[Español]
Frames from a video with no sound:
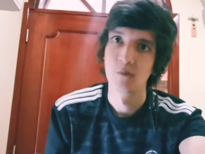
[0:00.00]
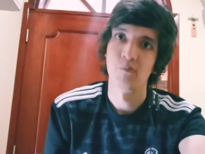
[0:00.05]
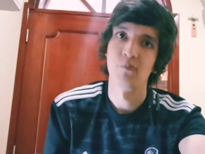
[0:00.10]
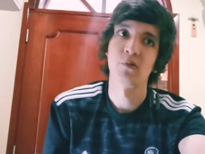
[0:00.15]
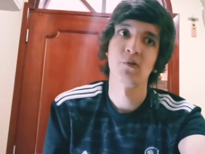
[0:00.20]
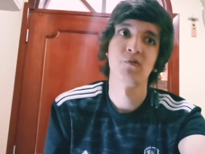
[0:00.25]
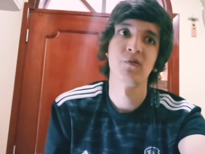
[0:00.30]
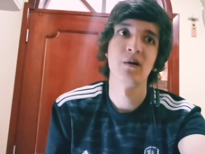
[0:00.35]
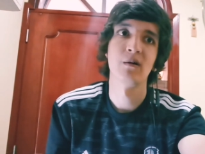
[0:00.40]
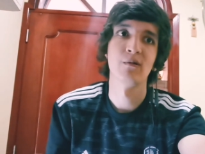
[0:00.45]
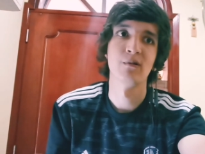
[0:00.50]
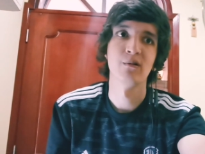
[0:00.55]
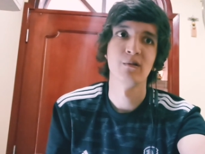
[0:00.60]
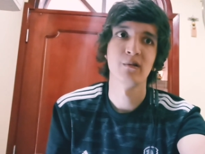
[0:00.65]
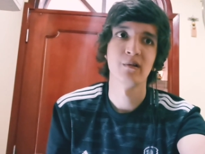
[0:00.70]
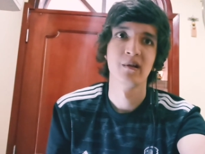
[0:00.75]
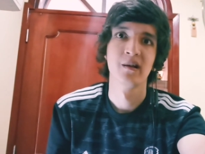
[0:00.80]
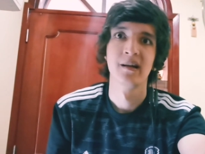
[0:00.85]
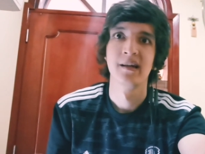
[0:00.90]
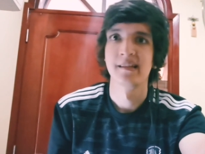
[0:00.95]
Por
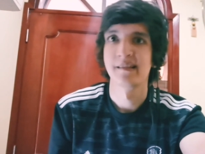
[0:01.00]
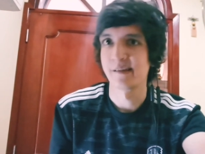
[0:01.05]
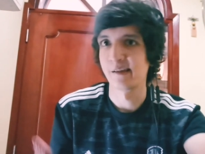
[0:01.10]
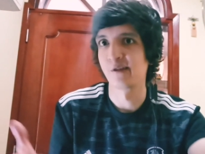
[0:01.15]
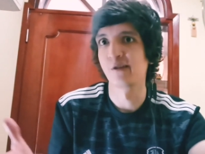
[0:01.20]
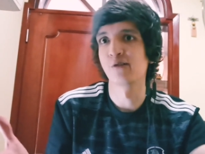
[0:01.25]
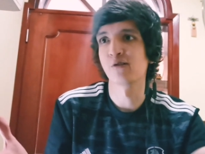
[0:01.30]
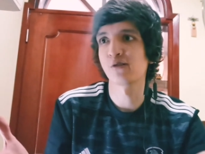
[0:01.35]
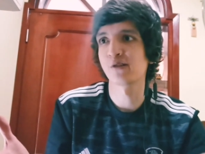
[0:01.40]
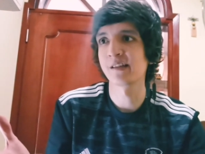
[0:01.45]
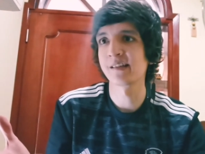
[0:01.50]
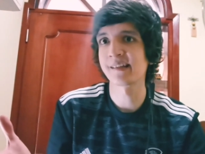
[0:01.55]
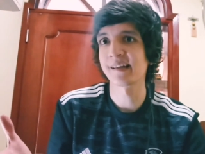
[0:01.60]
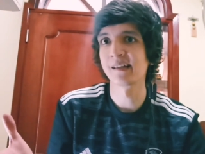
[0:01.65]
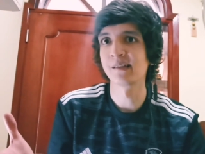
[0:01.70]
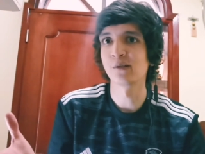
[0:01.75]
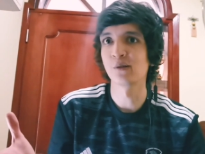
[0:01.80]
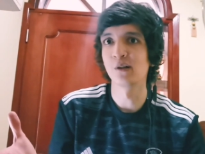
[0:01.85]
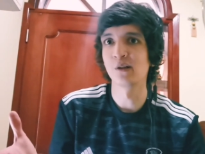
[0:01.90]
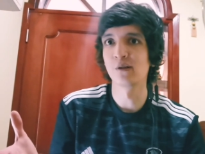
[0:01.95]
favor, si Dios
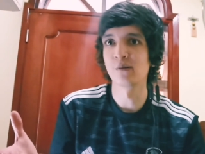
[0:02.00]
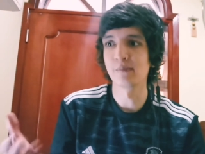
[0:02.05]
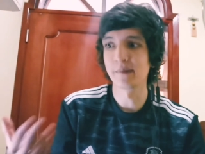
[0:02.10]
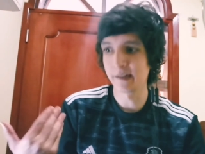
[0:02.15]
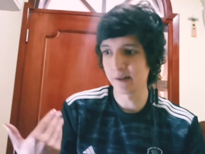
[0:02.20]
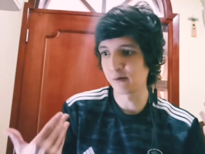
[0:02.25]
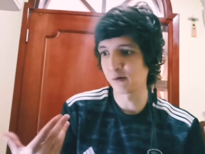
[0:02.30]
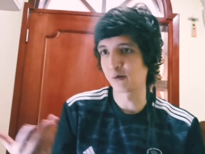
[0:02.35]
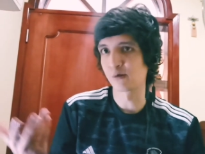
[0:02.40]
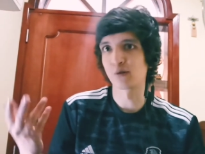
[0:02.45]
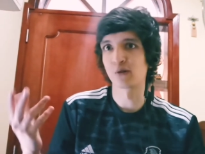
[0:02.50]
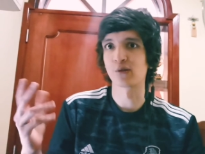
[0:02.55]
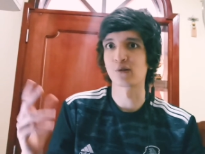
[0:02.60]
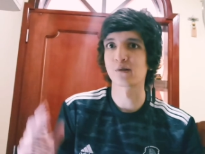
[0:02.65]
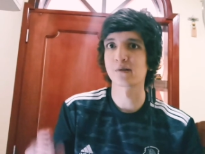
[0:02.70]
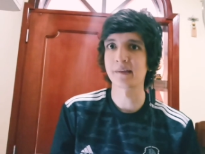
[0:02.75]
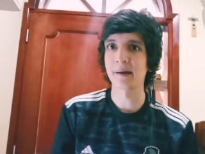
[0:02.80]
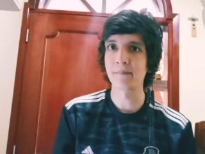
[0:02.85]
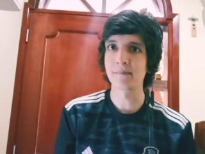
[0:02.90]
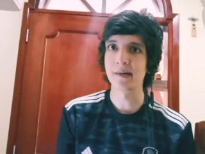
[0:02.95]
descansó el domingo,
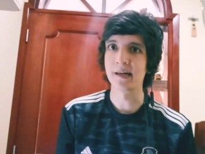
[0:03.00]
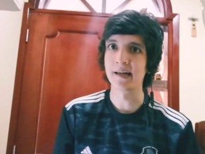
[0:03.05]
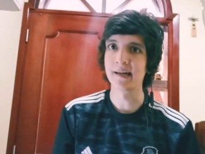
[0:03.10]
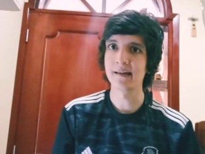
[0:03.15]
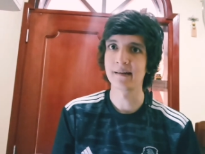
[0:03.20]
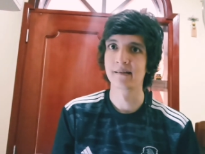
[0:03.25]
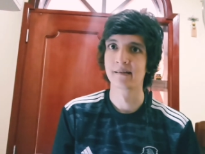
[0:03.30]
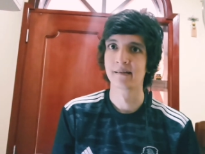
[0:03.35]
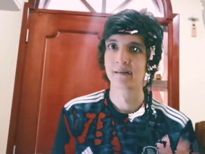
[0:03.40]
nosotros también.